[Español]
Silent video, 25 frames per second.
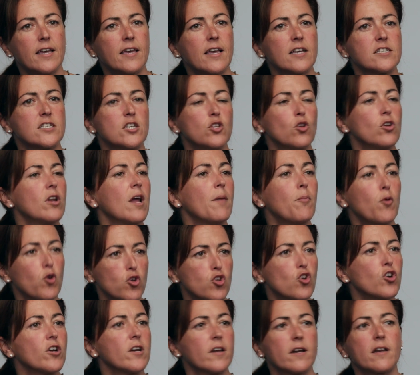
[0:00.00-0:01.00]
que ha sido el
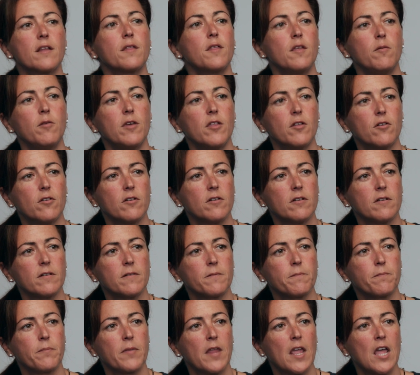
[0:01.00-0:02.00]
apoyo que he recibido.
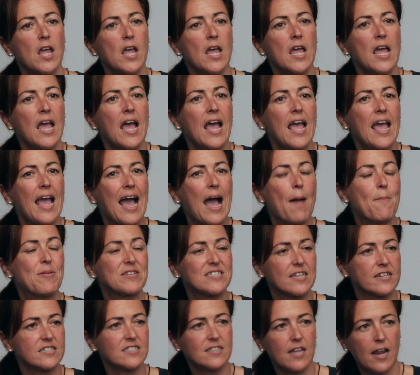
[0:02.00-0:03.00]
A
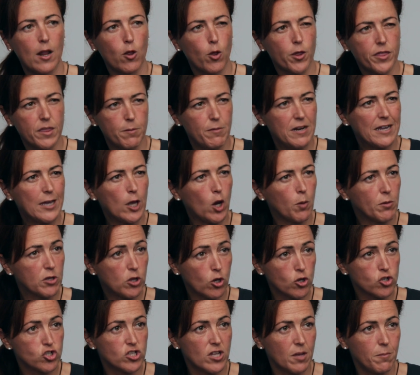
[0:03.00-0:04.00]
pesar de estar a 12.000
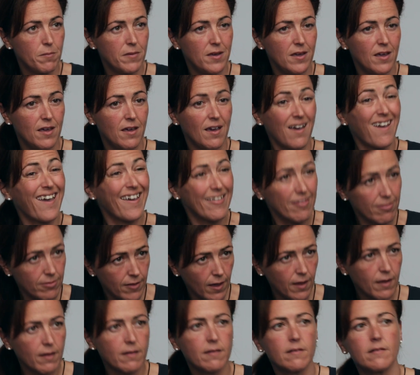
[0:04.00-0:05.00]
kilómetros de mi
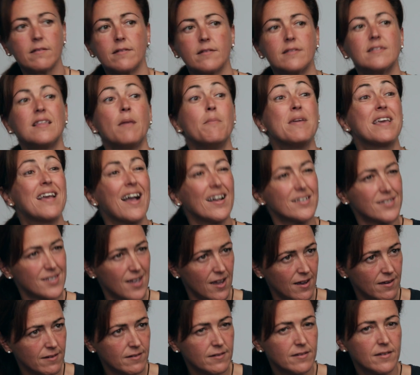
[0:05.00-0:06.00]
gente, de mi
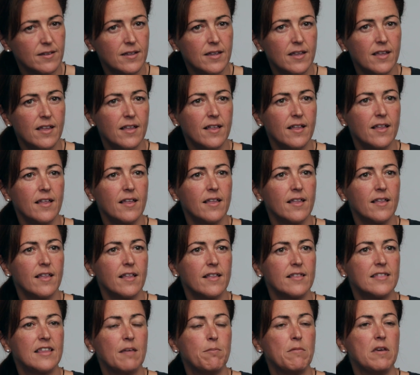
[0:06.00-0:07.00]
casa,
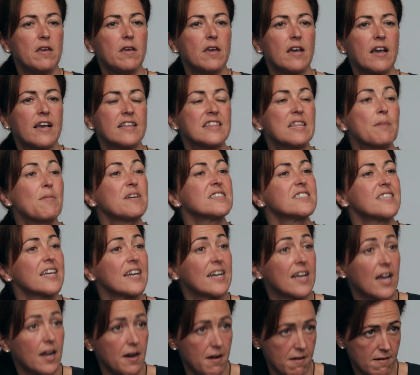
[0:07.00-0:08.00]
de mi gente más
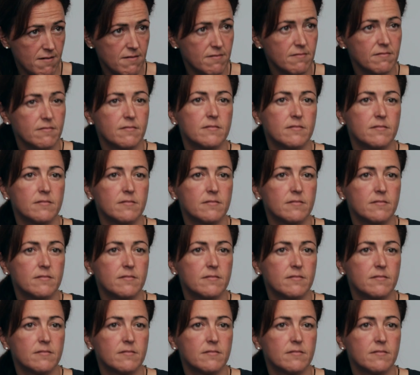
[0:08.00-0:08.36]
cercana,